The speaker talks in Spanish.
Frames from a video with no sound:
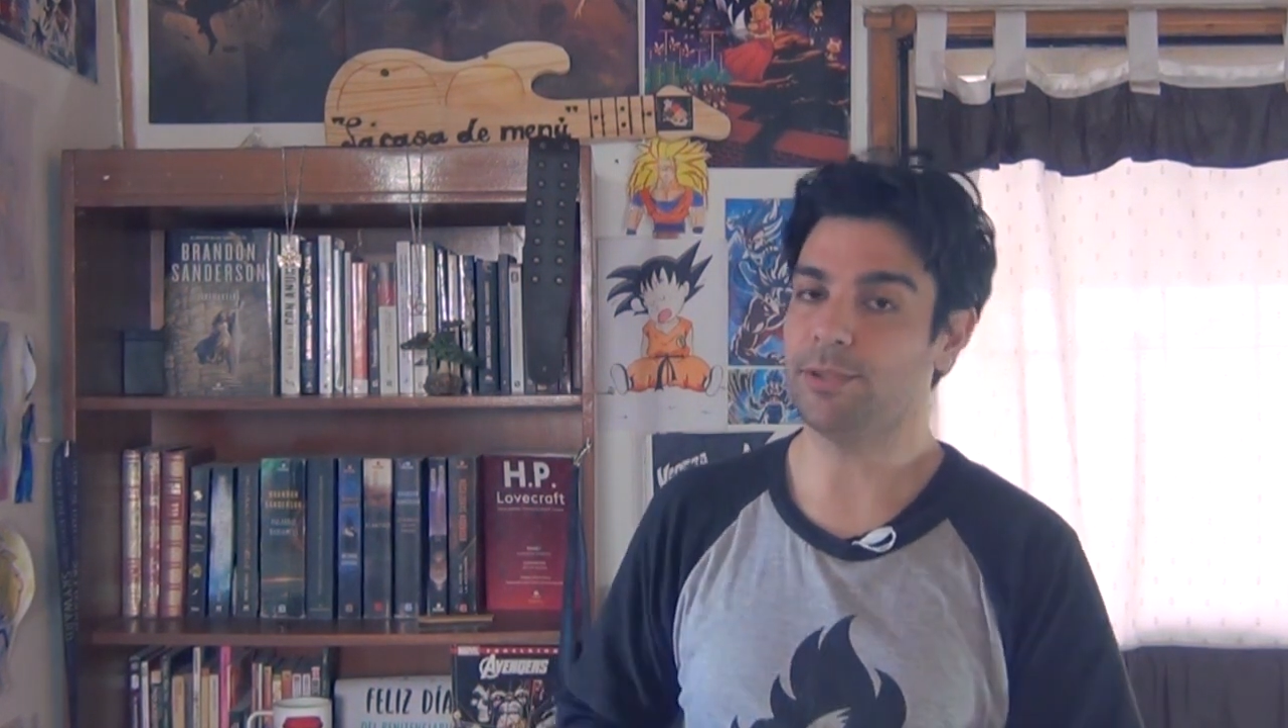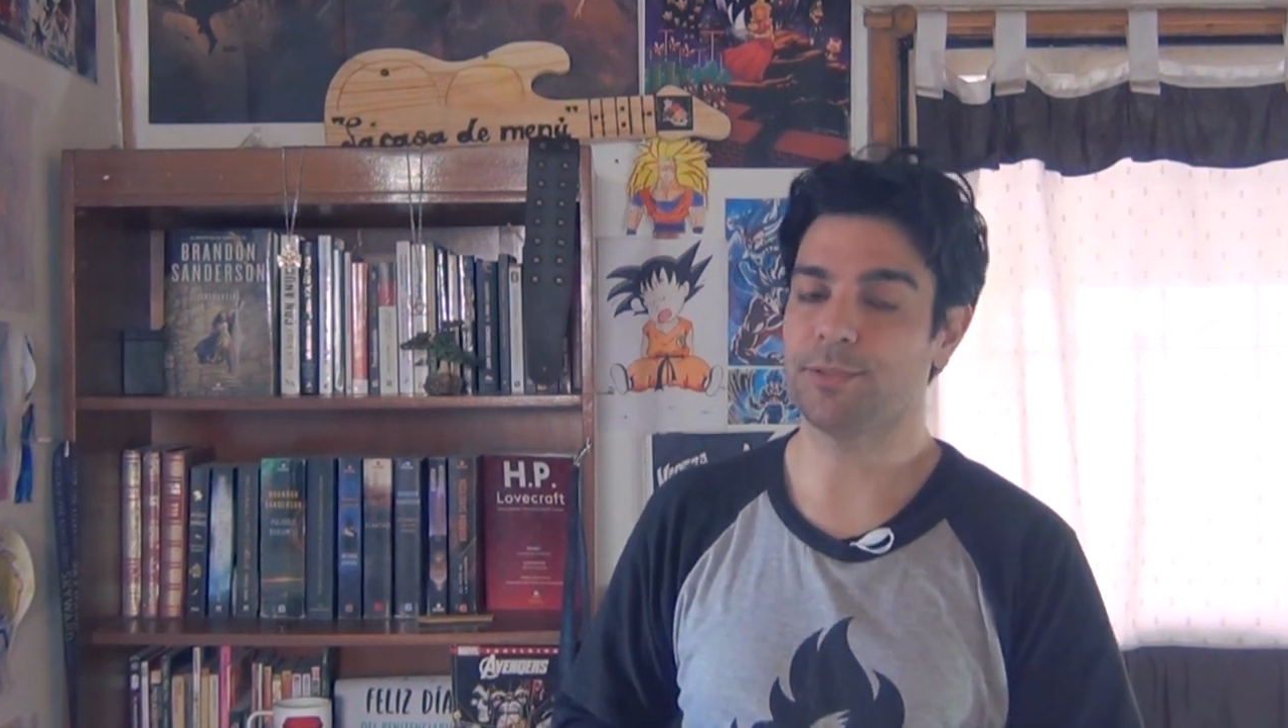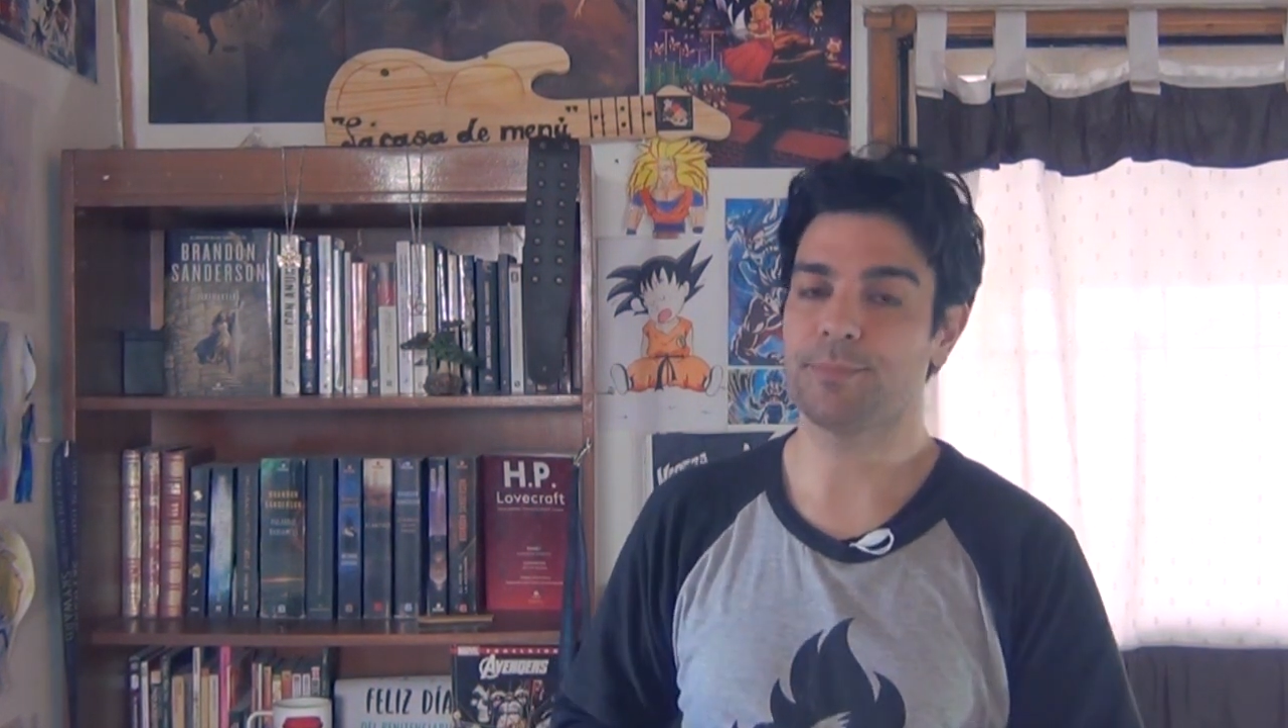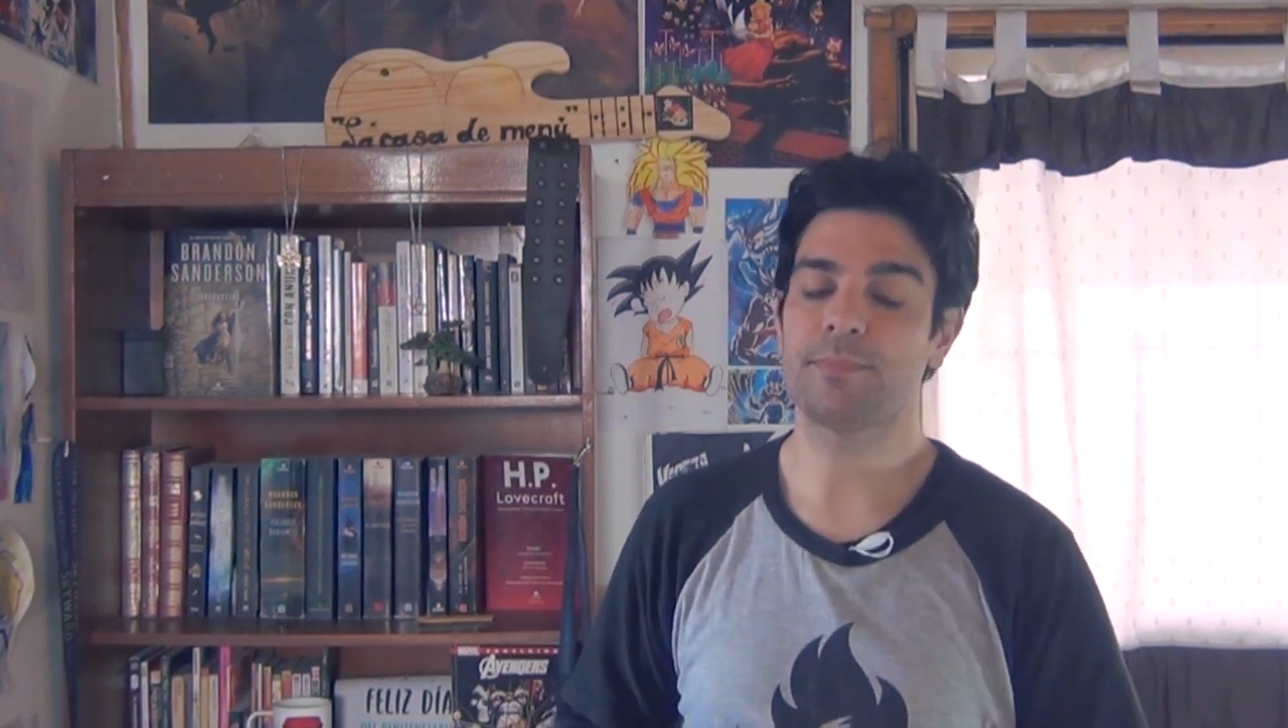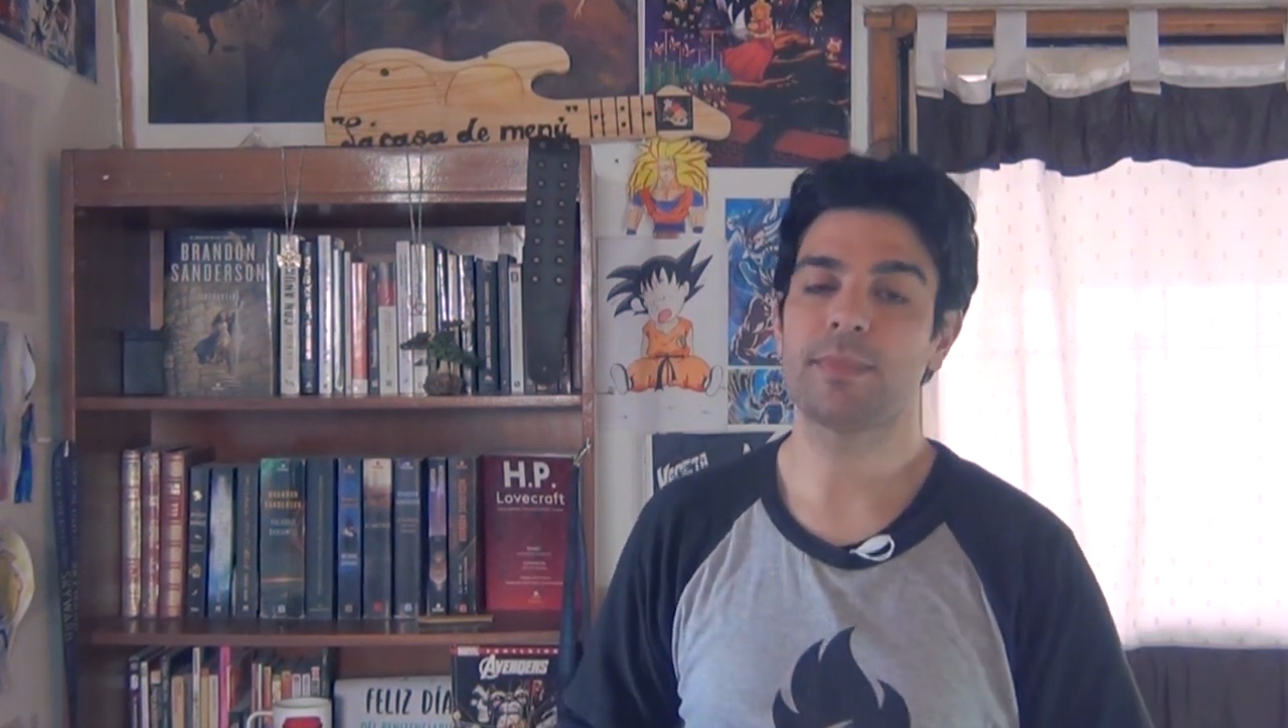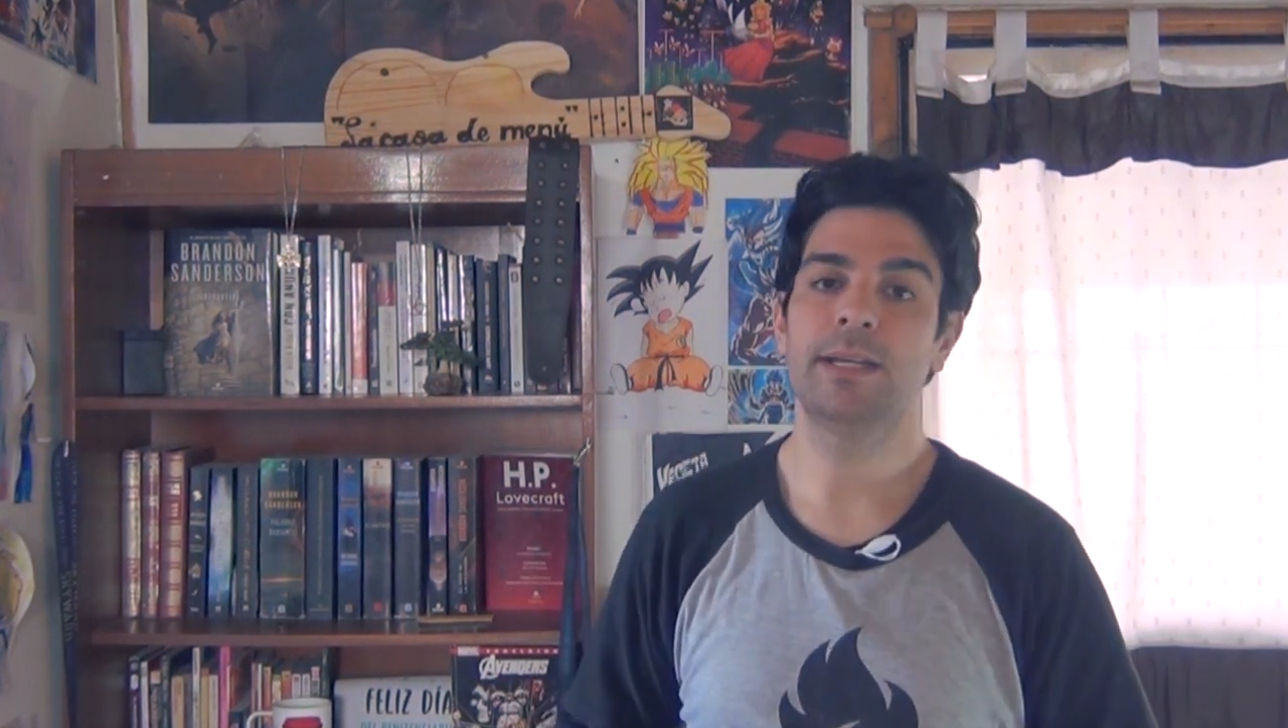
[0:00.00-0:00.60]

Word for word: libros.